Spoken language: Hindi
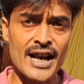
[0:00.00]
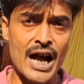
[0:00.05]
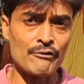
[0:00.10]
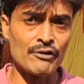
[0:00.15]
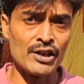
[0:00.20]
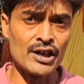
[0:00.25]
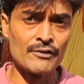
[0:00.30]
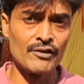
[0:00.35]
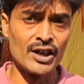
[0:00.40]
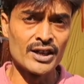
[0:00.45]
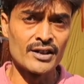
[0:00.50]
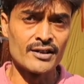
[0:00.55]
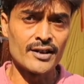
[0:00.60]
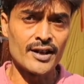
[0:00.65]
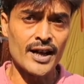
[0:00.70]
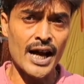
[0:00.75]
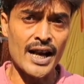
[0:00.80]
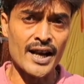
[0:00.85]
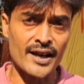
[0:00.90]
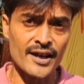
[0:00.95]
रावण वध
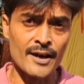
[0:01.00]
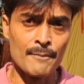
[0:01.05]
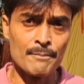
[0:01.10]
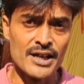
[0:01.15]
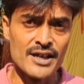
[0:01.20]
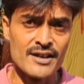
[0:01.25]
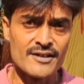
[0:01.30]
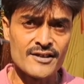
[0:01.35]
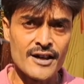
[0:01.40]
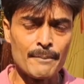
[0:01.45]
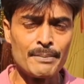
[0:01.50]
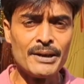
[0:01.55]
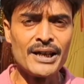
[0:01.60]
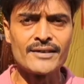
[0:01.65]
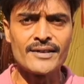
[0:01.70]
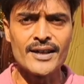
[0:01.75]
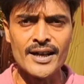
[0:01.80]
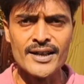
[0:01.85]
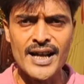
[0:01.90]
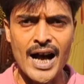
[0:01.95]
कार्यक्रम की सभी
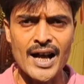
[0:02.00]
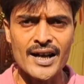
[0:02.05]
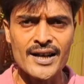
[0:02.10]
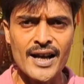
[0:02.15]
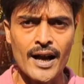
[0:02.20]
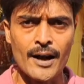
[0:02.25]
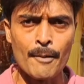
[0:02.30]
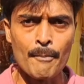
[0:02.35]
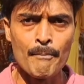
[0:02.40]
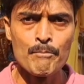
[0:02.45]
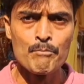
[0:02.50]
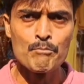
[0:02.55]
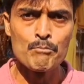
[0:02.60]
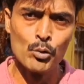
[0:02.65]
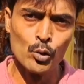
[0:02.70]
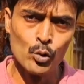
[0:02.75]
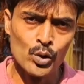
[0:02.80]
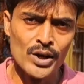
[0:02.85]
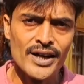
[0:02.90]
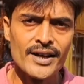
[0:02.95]
तैयारियां
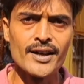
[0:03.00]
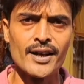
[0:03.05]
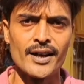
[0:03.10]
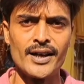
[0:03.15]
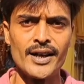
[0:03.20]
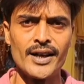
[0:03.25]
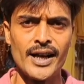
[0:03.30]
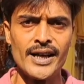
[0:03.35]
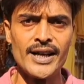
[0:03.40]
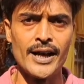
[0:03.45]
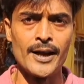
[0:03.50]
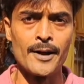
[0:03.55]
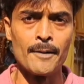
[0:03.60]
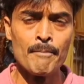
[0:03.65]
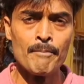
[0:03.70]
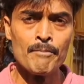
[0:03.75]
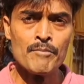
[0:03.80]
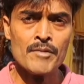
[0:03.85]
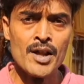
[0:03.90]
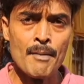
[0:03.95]
पूरी कर ली गई है
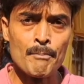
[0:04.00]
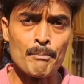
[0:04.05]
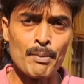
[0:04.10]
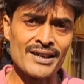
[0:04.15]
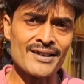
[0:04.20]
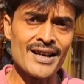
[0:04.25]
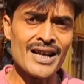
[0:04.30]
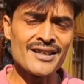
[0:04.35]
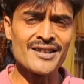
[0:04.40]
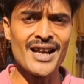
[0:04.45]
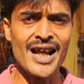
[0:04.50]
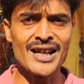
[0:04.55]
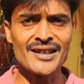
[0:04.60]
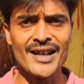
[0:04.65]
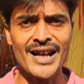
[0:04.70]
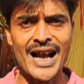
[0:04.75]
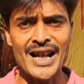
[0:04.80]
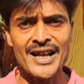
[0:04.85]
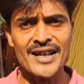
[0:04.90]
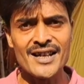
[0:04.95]
पटना
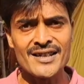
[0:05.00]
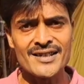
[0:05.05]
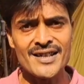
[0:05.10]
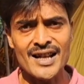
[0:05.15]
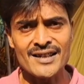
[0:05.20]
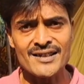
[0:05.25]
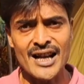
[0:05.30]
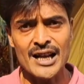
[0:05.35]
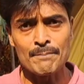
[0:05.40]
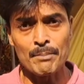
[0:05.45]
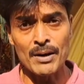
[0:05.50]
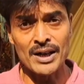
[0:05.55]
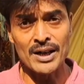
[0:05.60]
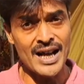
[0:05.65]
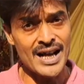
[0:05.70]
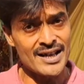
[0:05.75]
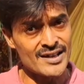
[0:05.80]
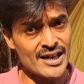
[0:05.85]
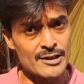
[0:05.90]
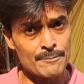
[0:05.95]
जिलाधिकारी के साथ साथ
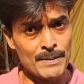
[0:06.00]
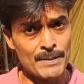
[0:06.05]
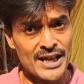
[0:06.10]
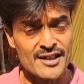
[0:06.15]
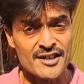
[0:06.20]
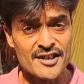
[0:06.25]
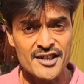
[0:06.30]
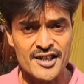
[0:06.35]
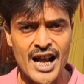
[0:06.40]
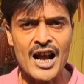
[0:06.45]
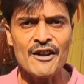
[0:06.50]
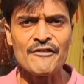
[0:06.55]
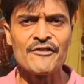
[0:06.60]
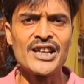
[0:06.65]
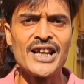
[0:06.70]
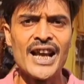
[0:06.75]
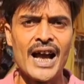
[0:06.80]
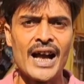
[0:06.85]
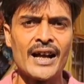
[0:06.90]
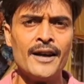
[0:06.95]
पटना एसएसपी ने साफ
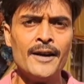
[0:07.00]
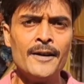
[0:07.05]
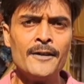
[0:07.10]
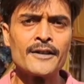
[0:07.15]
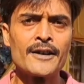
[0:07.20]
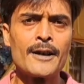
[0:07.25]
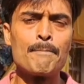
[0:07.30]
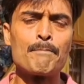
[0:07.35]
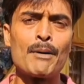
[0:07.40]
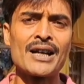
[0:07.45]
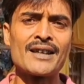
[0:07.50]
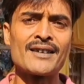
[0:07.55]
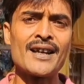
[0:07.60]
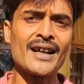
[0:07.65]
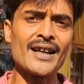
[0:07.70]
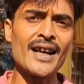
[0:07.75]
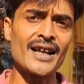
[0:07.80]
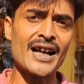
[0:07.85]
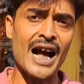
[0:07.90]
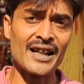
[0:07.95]
किया है कि पटना
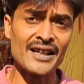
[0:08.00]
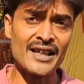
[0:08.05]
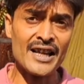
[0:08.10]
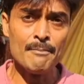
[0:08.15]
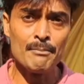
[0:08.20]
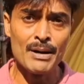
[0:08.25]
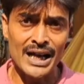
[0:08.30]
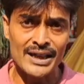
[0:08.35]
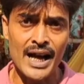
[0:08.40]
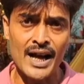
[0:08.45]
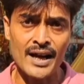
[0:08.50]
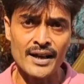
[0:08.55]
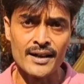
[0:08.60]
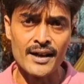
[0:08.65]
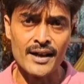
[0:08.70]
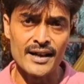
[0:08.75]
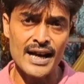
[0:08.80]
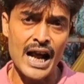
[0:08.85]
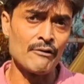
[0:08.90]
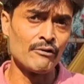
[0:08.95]
के गांधी मैदान
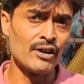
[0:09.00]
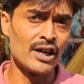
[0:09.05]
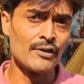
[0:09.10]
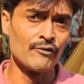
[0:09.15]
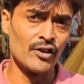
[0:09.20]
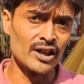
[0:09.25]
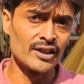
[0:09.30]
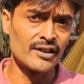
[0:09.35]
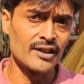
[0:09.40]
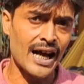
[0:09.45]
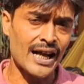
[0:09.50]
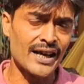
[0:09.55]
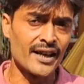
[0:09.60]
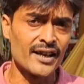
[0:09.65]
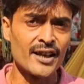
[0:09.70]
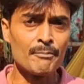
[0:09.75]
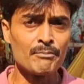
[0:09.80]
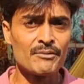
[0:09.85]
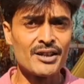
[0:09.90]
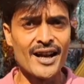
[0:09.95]
रावण वध
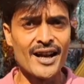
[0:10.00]
कार्यक्रम